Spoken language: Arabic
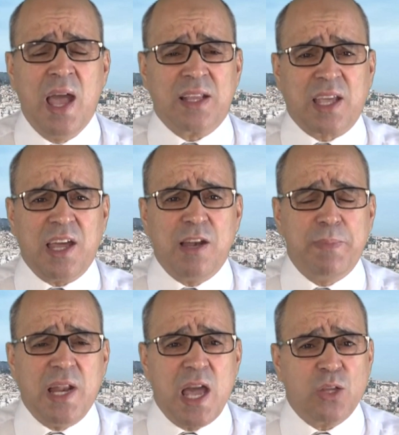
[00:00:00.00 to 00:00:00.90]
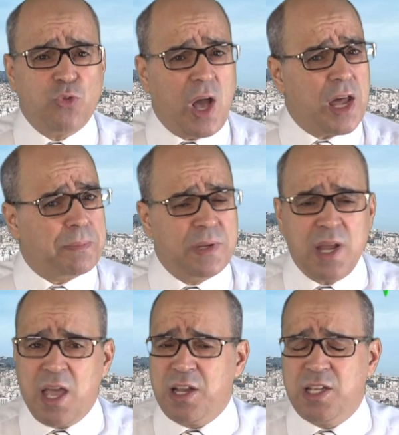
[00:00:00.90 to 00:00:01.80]
أدخل البلاد في حرب
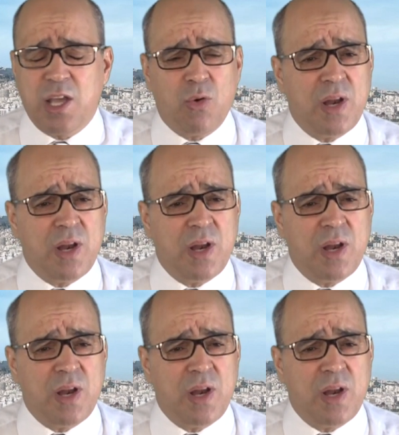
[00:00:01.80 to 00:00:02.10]
أهلية